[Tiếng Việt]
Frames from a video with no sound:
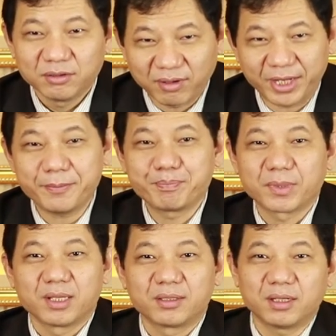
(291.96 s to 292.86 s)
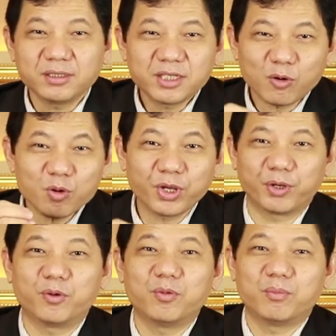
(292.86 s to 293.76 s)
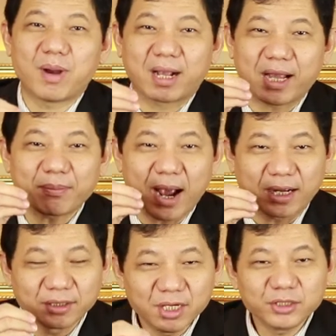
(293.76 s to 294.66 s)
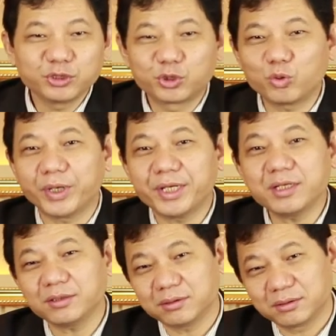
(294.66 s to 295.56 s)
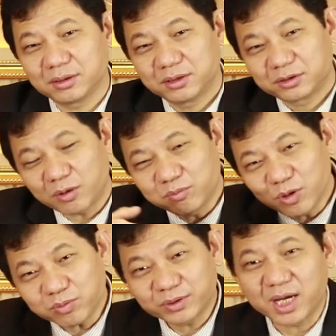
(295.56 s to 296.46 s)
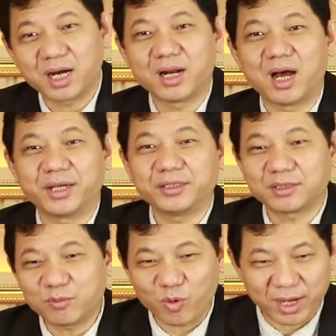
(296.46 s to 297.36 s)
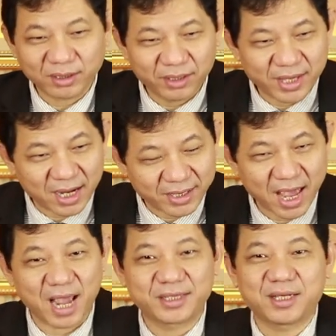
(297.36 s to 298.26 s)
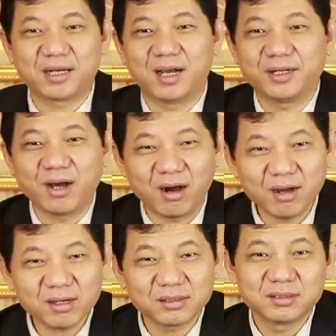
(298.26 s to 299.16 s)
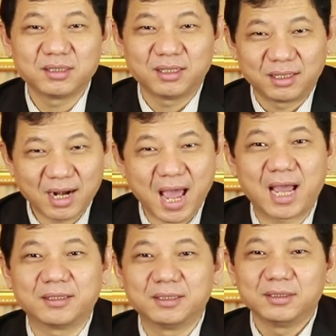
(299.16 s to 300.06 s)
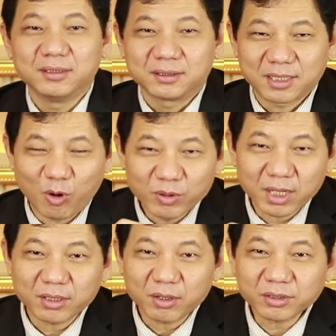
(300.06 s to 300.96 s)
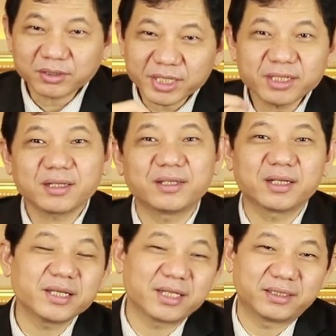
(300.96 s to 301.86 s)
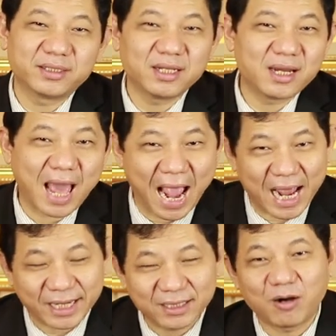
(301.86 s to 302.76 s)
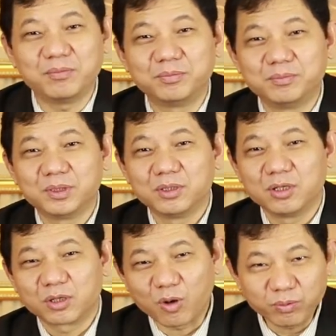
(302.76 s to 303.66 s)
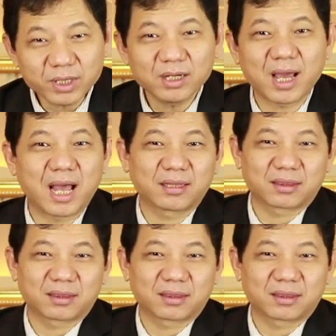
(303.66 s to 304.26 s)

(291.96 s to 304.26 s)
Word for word: vậy những dấu hiệu mà các bạn nên chú ý trong lúc chờ đợi trong khoảng thời gian dài chờ đợi đó là đầu ngực nó có tiết ra những cái dịch gì lạ hay không cũng như là